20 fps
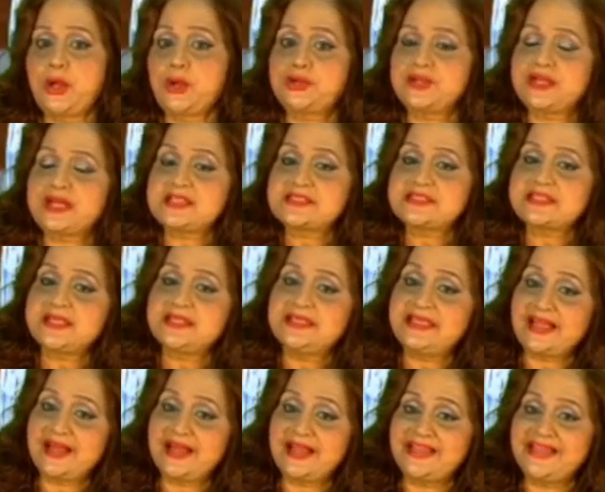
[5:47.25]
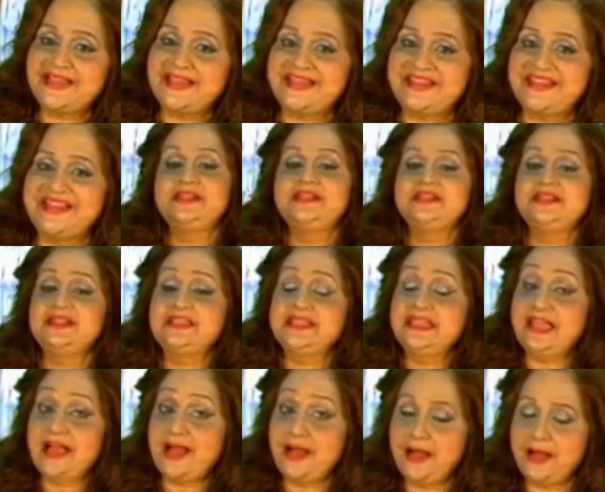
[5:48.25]
और रास्ता दिखाएंगे
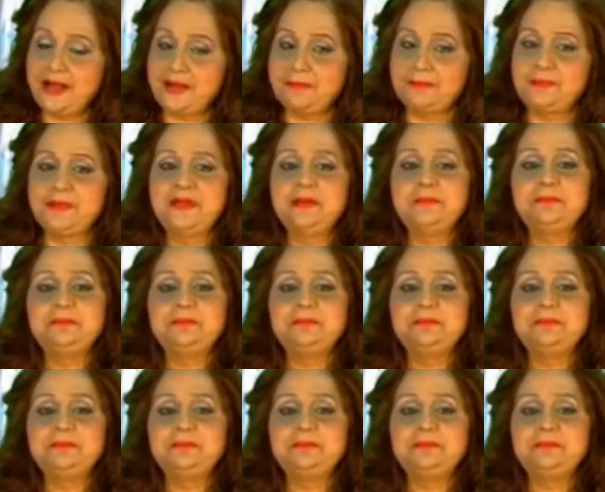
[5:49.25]
यदि आप